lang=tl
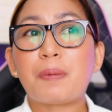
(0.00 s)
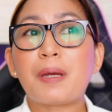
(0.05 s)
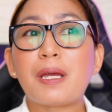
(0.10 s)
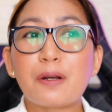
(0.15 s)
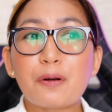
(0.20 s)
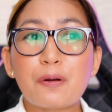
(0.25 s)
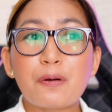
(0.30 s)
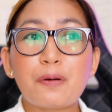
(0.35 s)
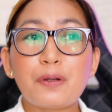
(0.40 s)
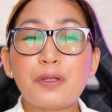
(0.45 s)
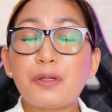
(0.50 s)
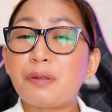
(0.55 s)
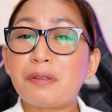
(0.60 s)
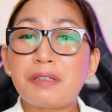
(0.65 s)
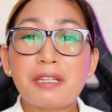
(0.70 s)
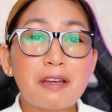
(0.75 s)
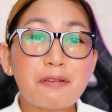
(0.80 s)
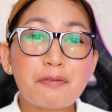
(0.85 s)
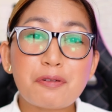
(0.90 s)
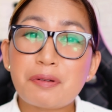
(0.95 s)
Pero you'll
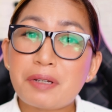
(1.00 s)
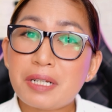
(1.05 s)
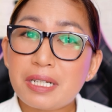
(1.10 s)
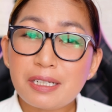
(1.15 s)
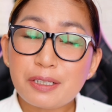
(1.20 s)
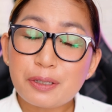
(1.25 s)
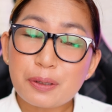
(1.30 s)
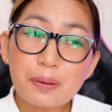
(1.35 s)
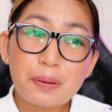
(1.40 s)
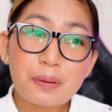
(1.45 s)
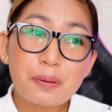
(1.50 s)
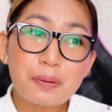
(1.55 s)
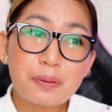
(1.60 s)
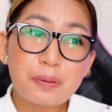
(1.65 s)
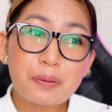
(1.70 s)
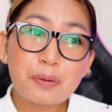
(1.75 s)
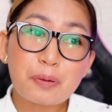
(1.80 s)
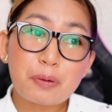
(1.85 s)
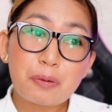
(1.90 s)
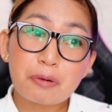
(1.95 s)
never really
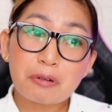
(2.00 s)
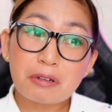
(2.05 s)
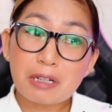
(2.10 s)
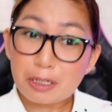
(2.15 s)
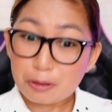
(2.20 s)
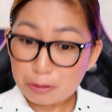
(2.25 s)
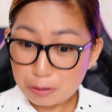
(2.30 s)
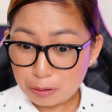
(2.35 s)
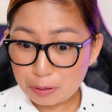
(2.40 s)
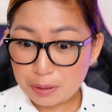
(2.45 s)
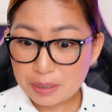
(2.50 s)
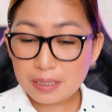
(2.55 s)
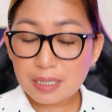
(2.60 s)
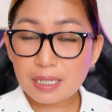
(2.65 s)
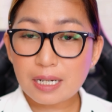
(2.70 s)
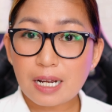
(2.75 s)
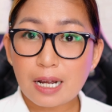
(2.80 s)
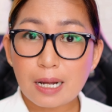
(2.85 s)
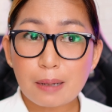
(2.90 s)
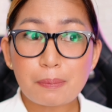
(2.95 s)
know kung ganon yung
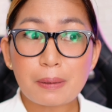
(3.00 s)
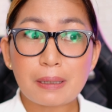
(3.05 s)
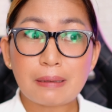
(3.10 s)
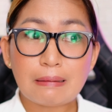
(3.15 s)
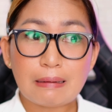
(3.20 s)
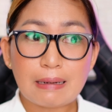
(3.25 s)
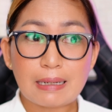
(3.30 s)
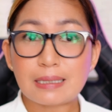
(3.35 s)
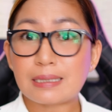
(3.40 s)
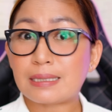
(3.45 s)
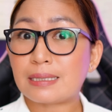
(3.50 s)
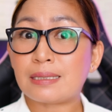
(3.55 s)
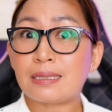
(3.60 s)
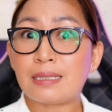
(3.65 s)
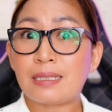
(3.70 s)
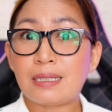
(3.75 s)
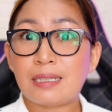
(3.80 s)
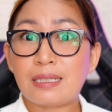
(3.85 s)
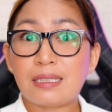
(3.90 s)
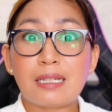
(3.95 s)
isang app unless
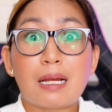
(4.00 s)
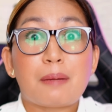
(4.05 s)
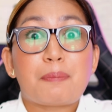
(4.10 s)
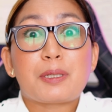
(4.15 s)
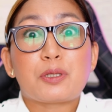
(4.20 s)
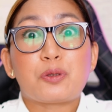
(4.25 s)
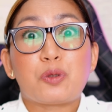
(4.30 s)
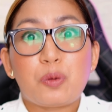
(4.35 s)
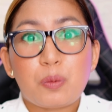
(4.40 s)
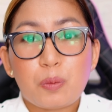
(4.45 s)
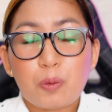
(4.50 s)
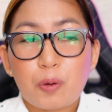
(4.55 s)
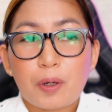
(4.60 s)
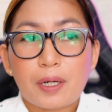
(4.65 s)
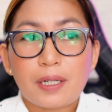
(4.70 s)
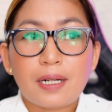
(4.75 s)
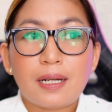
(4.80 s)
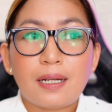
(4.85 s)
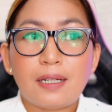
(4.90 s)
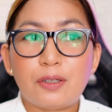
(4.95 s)
napasubo
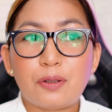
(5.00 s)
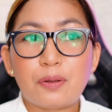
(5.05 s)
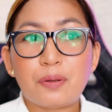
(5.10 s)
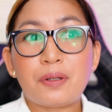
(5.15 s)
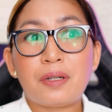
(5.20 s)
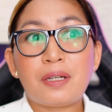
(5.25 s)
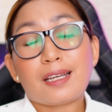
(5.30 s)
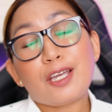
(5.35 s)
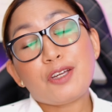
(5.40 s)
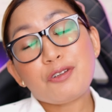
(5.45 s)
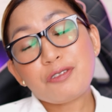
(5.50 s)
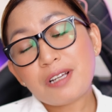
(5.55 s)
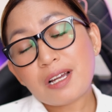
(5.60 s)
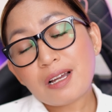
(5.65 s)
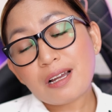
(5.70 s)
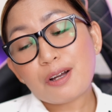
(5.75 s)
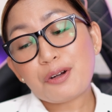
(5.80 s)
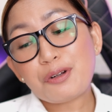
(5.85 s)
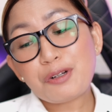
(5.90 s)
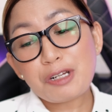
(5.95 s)
ka na, ano? Kaya nga,
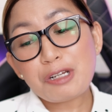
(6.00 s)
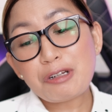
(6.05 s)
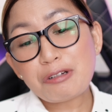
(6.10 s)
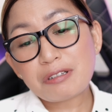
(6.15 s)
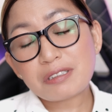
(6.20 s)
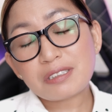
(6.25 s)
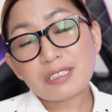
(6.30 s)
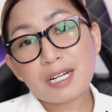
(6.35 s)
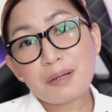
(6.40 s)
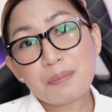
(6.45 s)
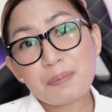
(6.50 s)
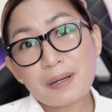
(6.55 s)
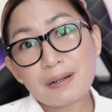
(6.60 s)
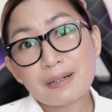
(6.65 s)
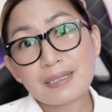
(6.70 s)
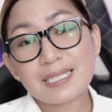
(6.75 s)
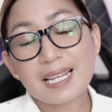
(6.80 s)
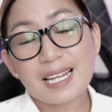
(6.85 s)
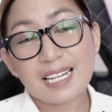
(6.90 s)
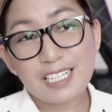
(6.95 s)
ako na yung nag-try
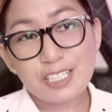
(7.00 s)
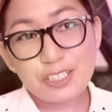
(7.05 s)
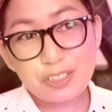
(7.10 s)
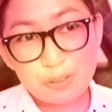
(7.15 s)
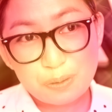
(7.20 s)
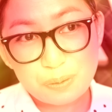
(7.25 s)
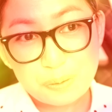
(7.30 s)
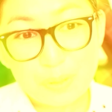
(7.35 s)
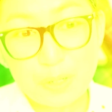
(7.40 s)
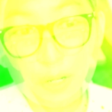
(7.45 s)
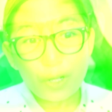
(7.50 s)
para sa inyo.